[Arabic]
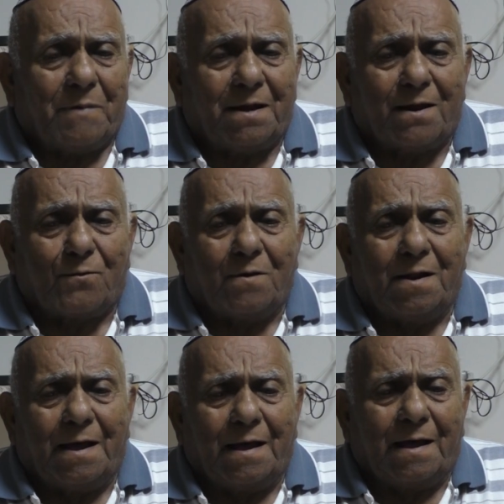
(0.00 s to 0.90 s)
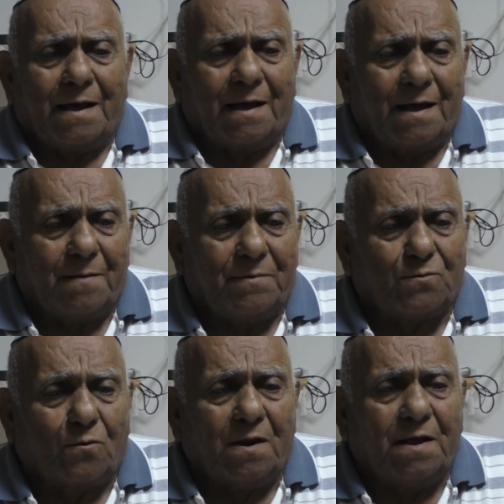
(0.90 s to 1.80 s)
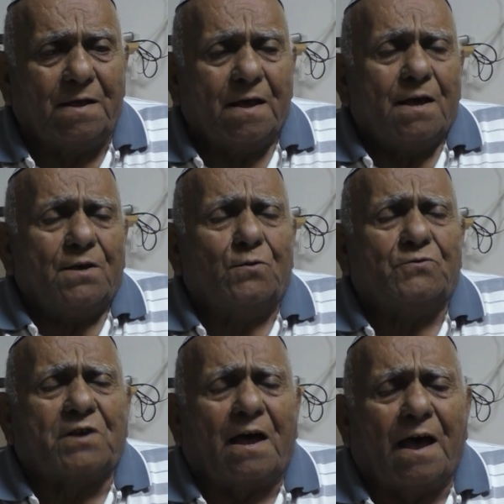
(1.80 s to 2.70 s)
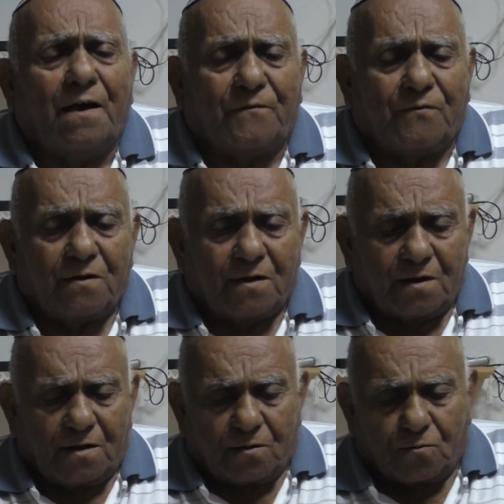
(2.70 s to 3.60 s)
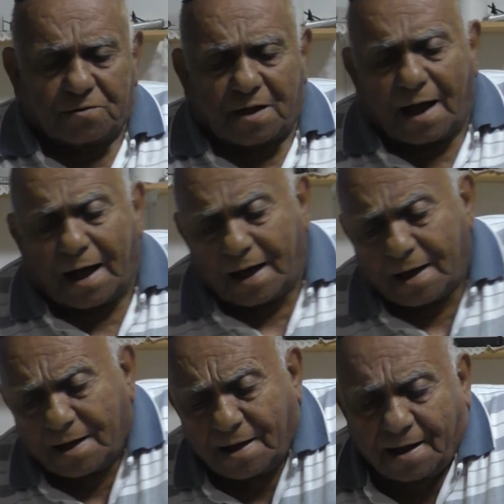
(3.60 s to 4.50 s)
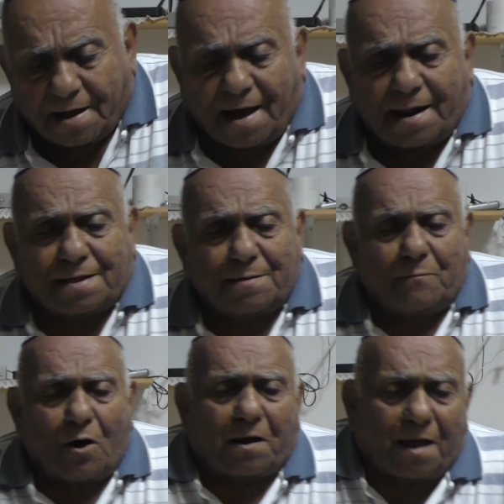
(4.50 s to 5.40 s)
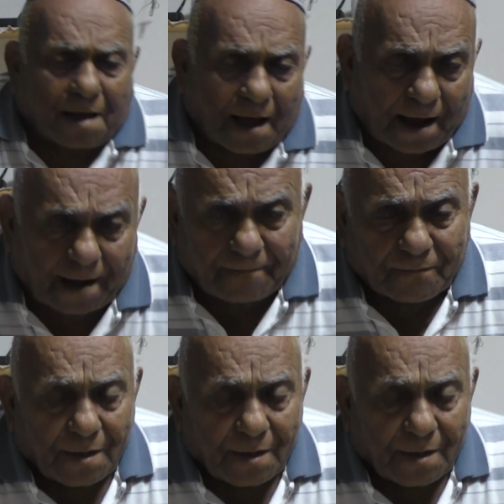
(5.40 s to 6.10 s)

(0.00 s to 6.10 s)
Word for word: بين اقول لها بتقول لي يوسف قلت ها قالت بورقع